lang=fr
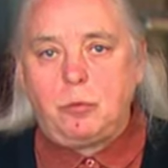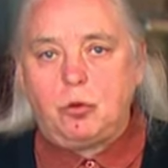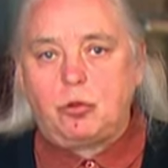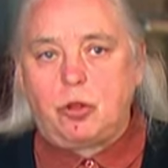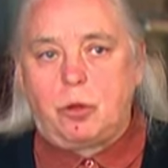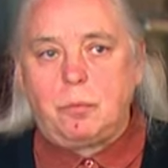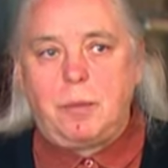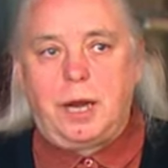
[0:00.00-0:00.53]
nous
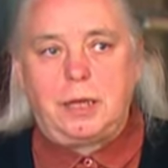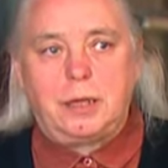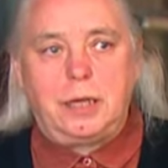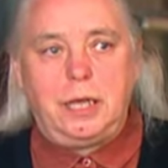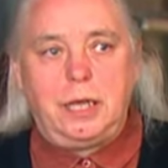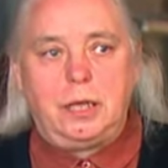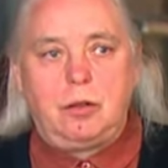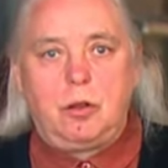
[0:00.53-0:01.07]
ont
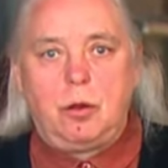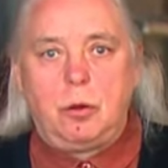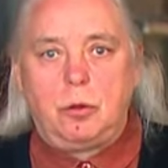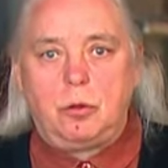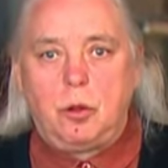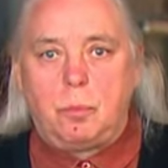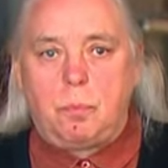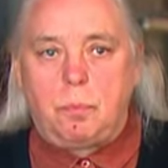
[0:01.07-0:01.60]
demandé
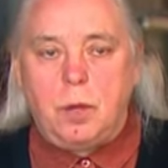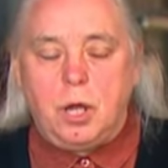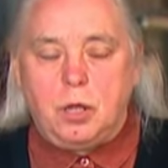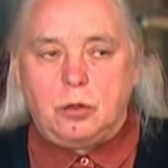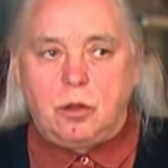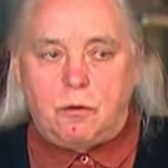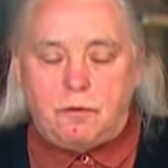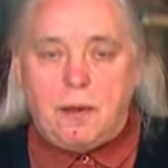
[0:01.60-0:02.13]
de,
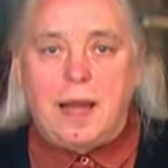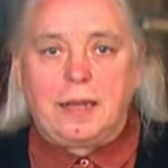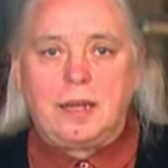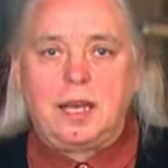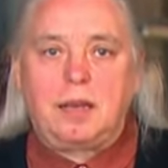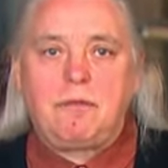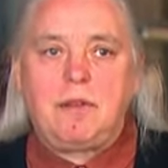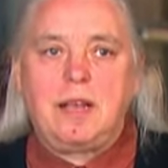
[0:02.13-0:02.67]
faire des
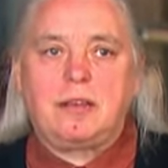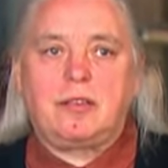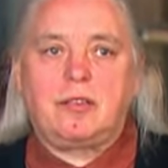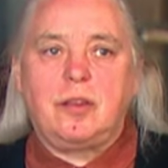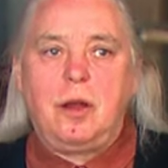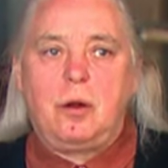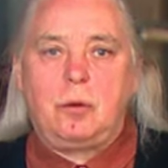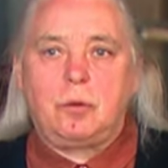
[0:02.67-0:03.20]

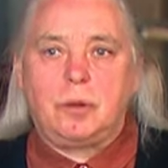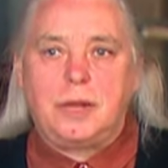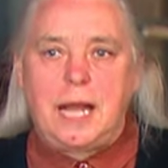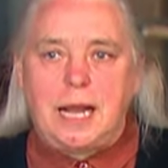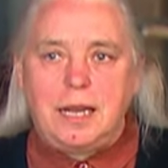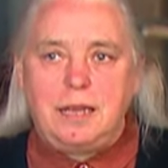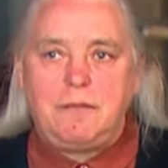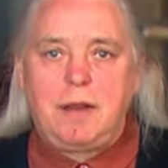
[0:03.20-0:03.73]
réflexions,
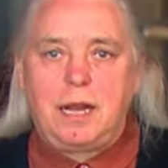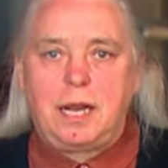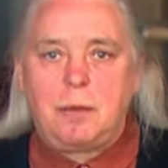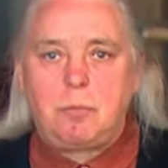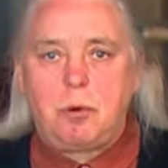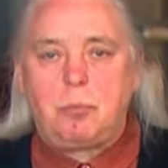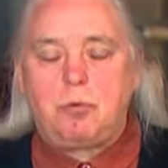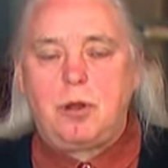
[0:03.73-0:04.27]
d'aller vers la
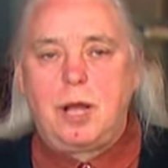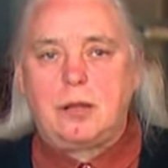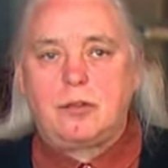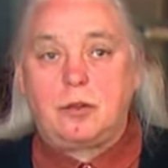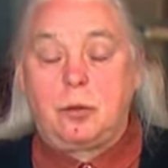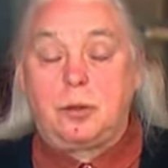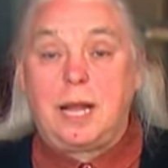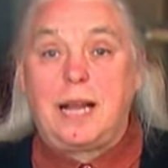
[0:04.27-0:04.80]

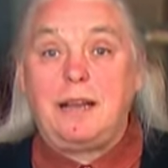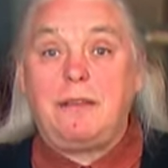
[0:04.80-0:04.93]
population, d'aller